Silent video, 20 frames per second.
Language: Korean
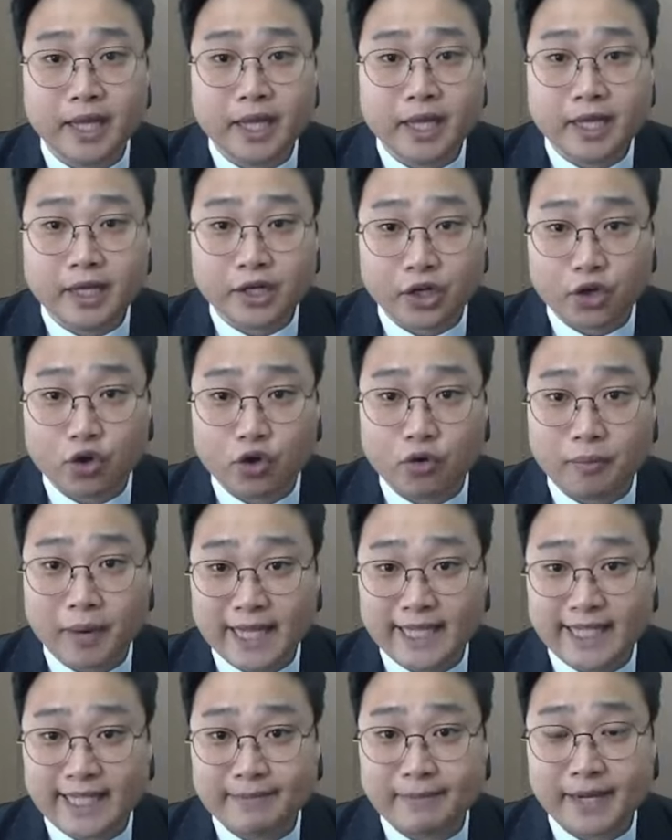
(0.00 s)
그리고
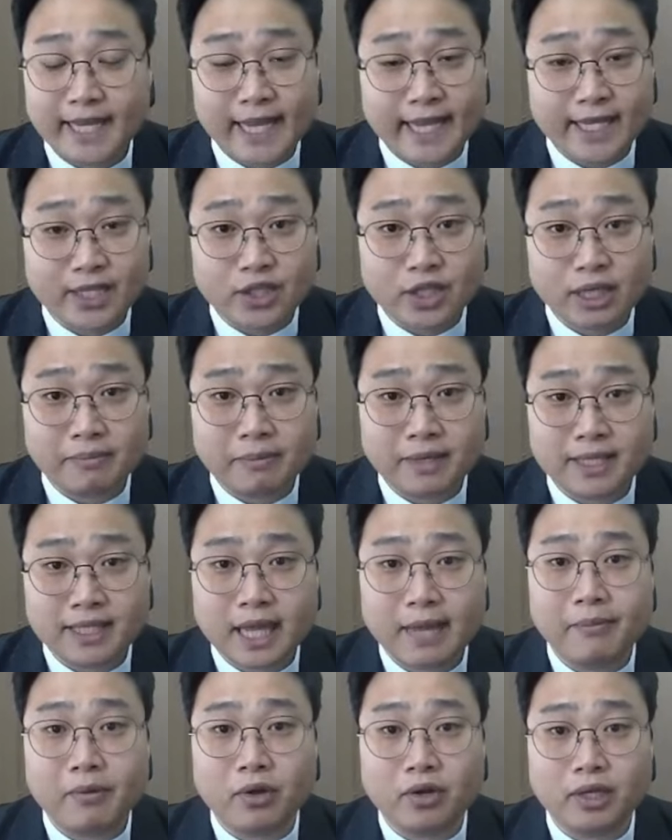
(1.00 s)
마지막 예수님의
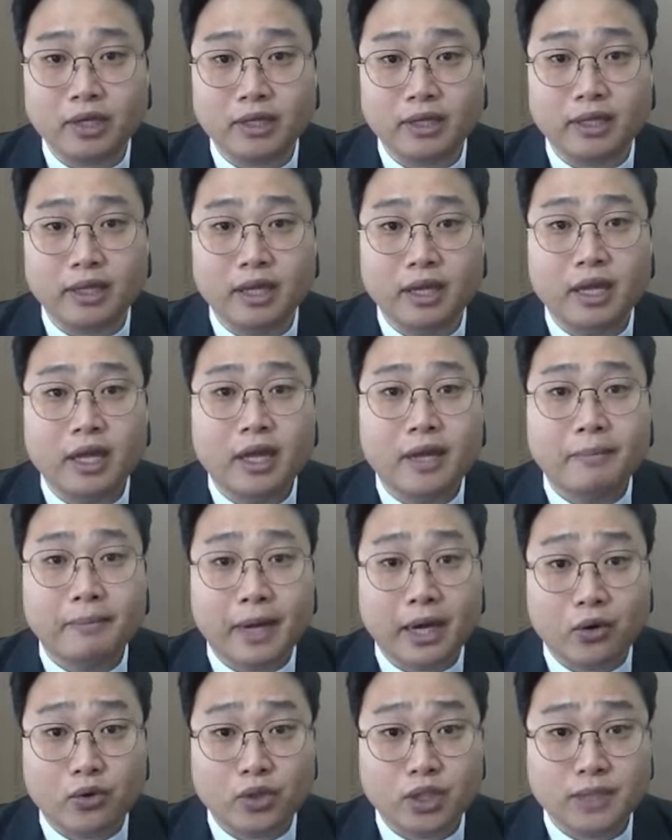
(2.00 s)
사명은
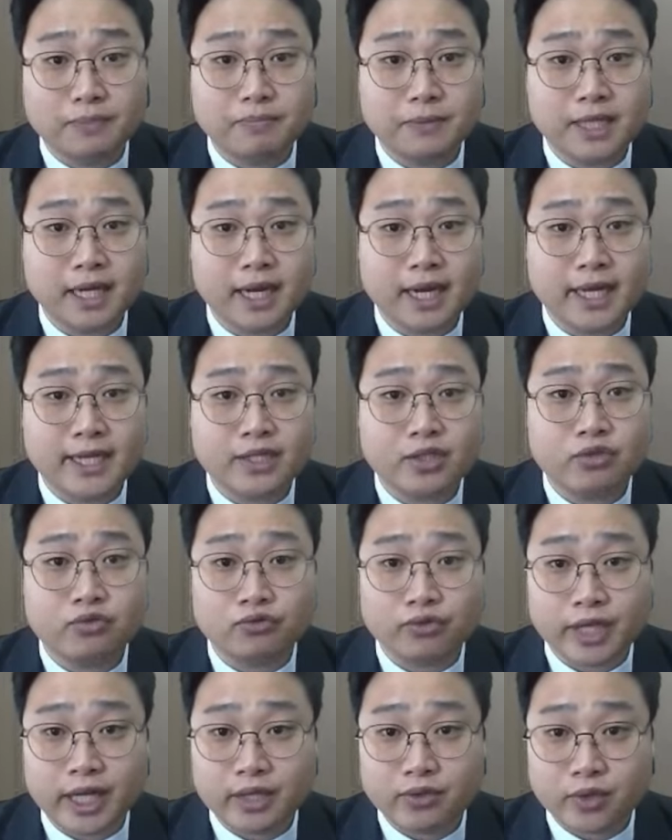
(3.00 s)
바로 십자가에서
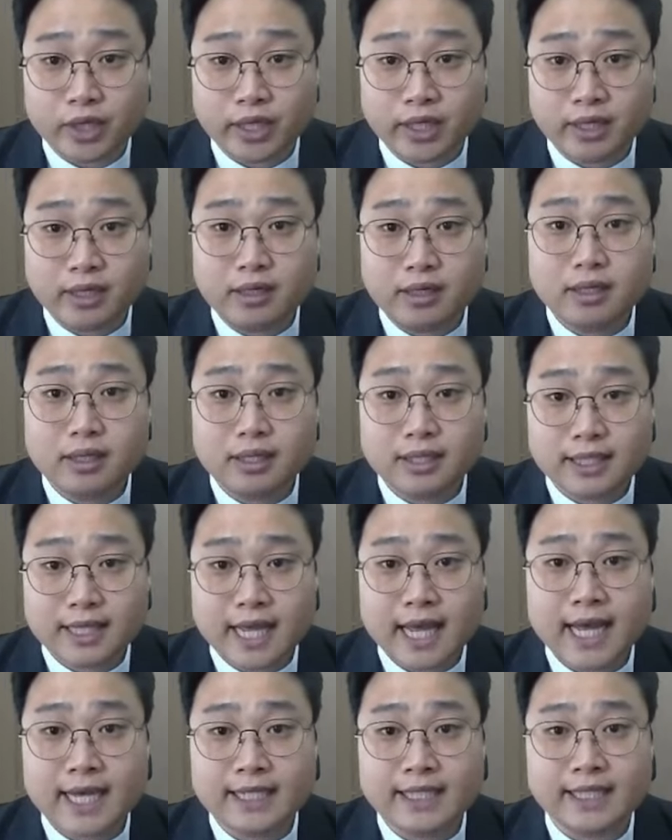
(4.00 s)
우리의 죄를
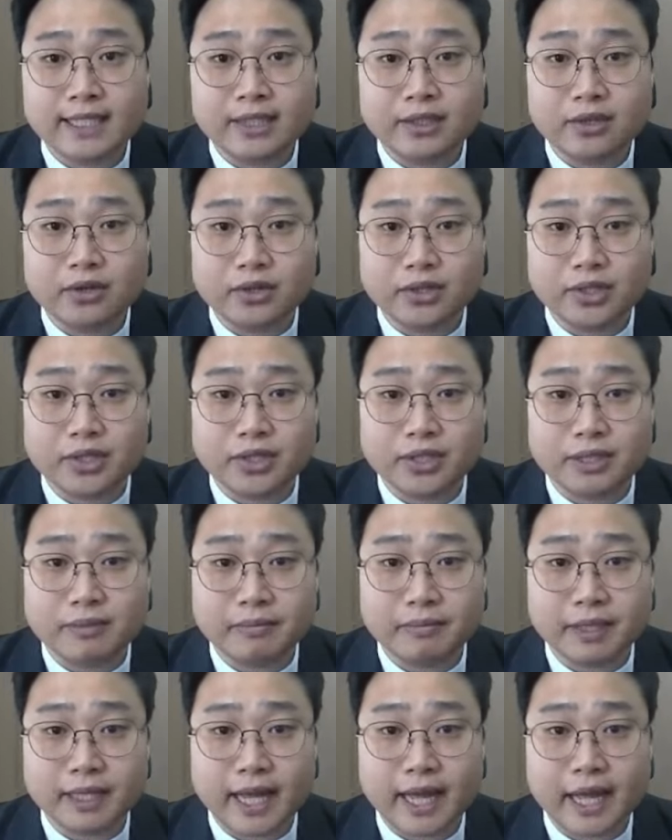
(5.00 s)
사하시는
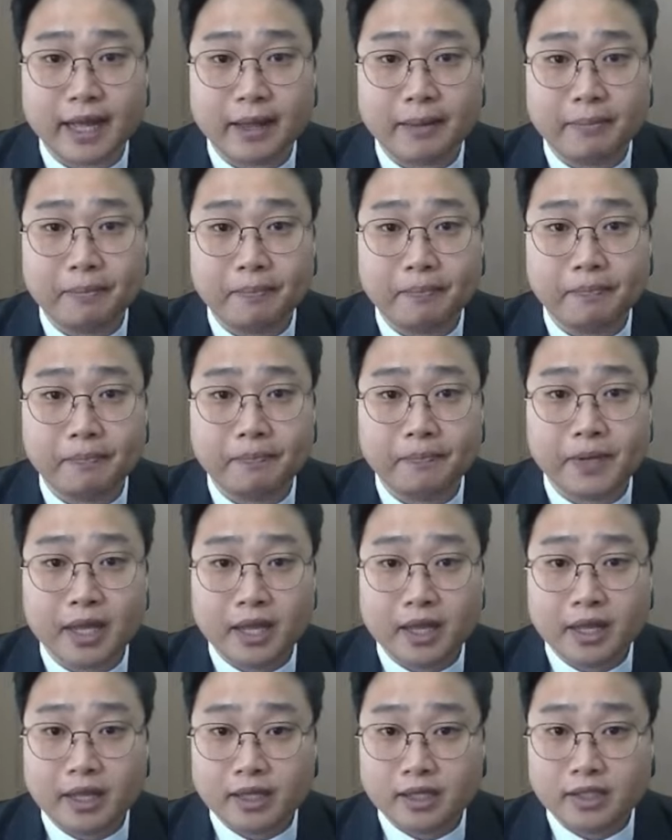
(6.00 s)
것이었습니다.
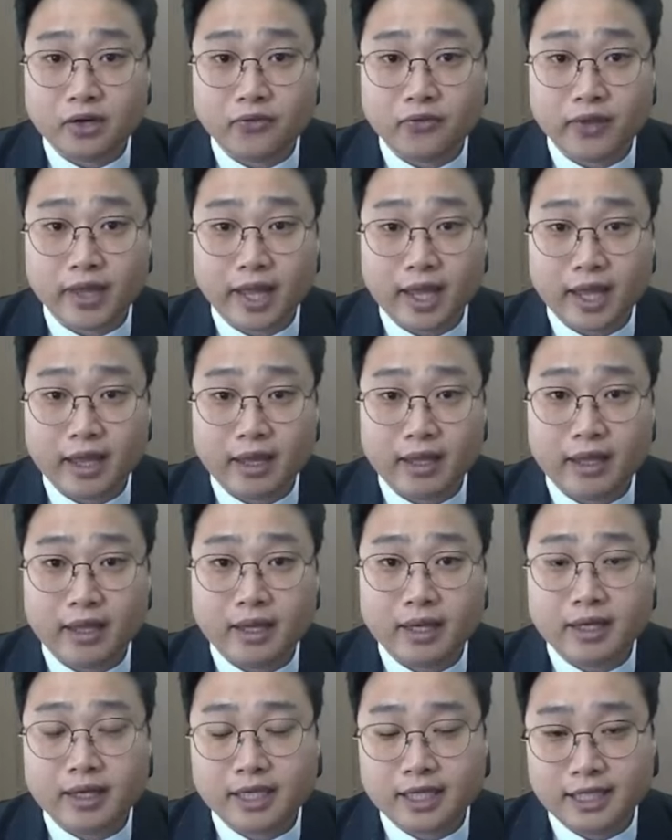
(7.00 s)
그런데
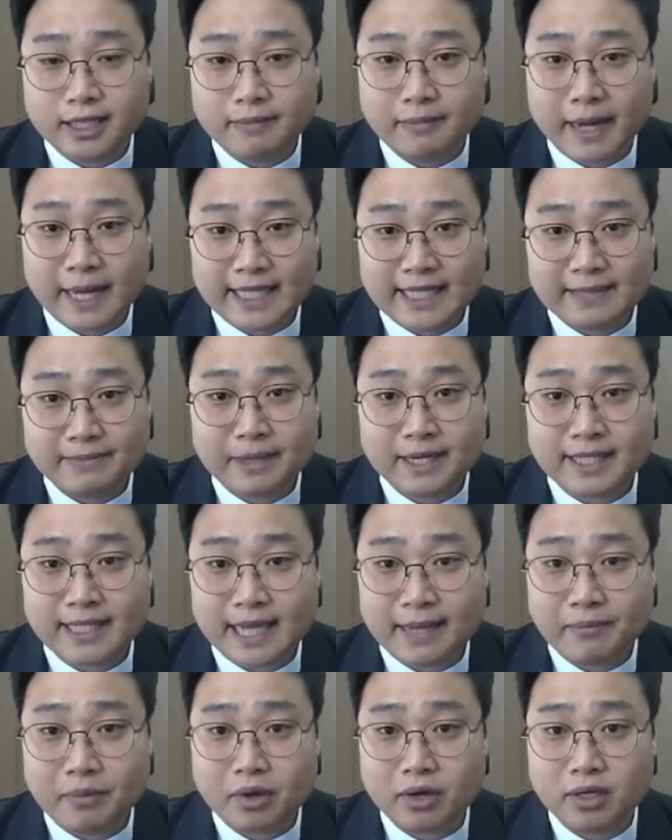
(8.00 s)
그 마지막
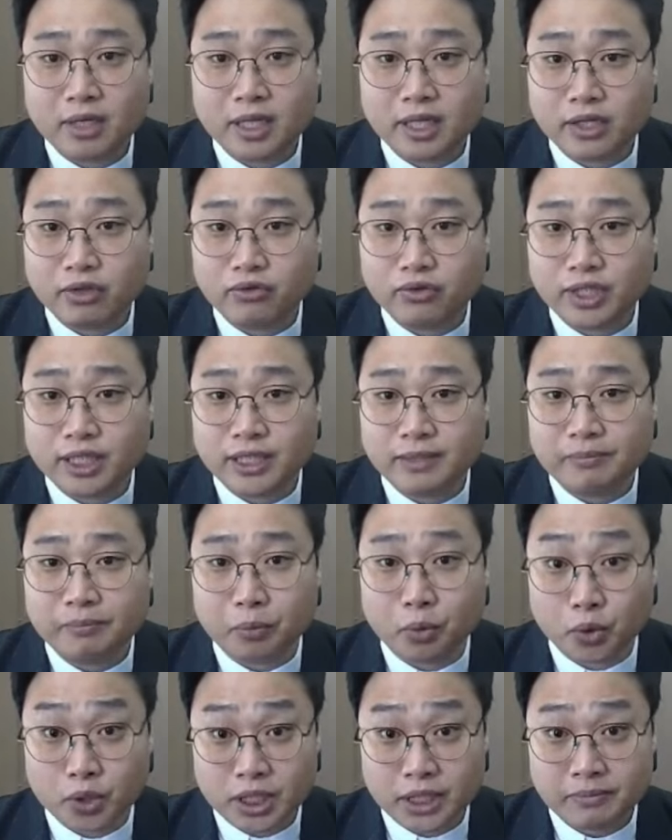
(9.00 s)
사명을 이루시는
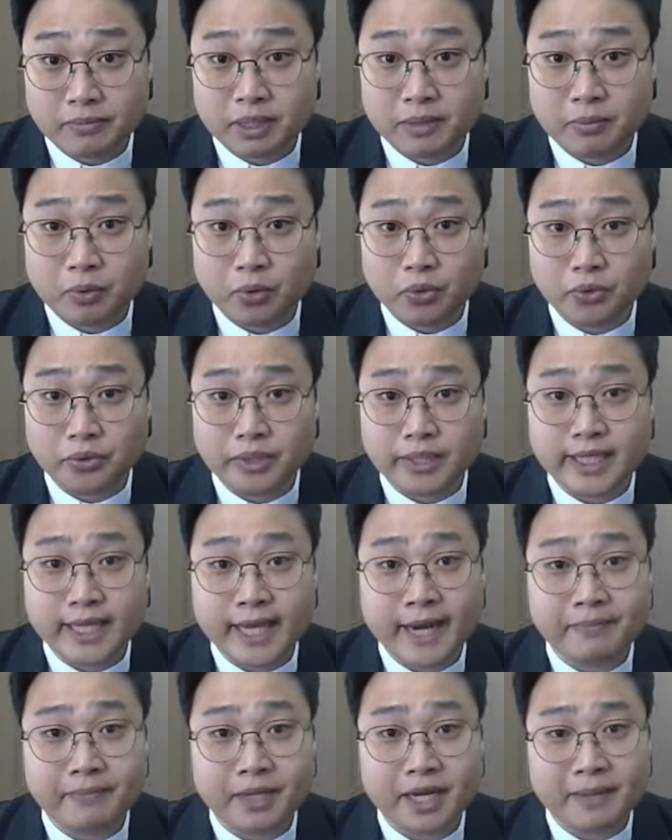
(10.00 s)
모습을 본
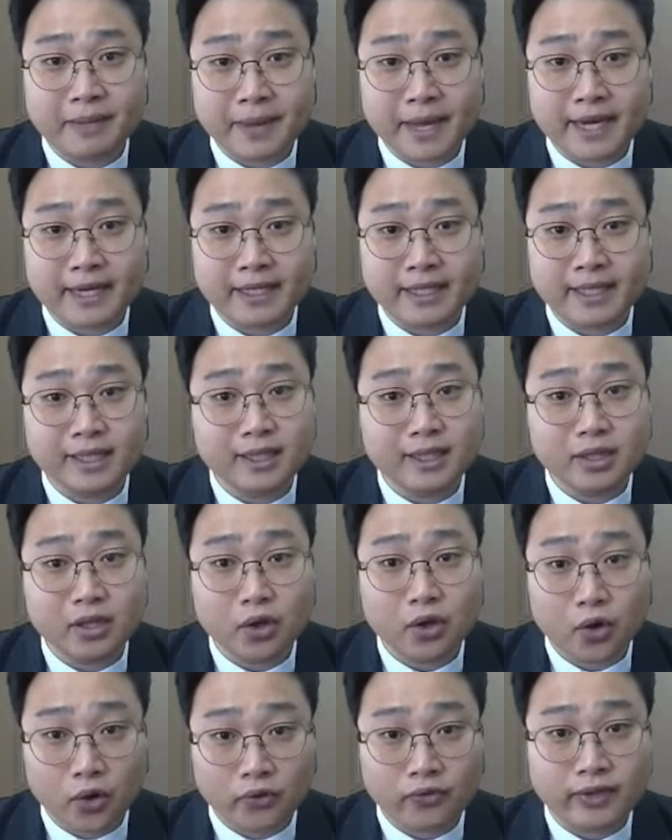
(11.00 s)
사람들의
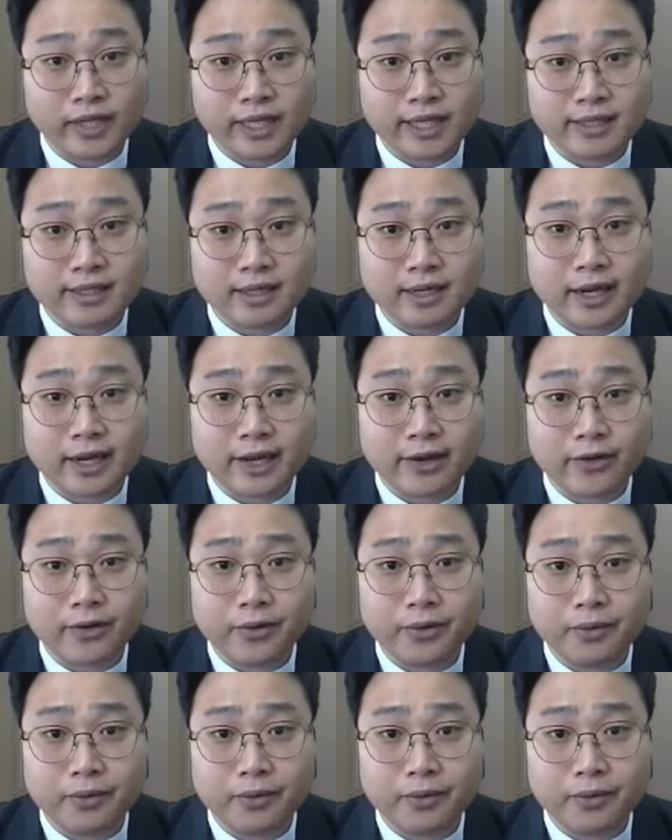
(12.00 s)
반응은 어땠을까요?